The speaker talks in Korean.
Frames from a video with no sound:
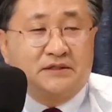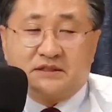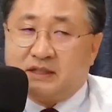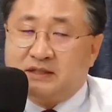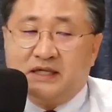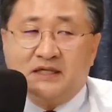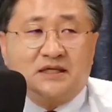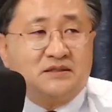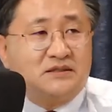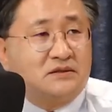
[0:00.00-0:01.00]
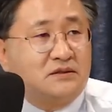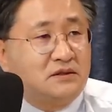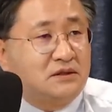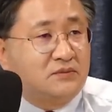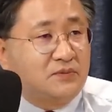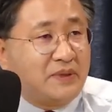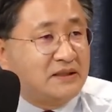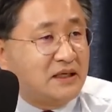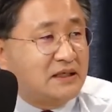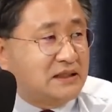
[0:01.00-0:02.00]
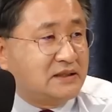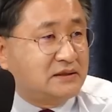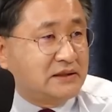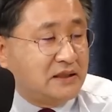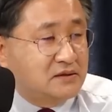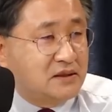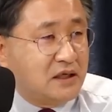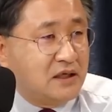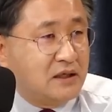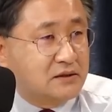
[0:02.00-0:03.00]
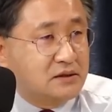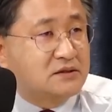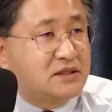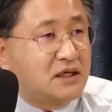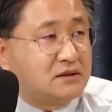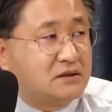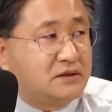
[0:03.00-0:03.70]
상당히 상식을 뛰어넘는 판단을 하지 않, 않구나 네. 그런 생각이 들어요.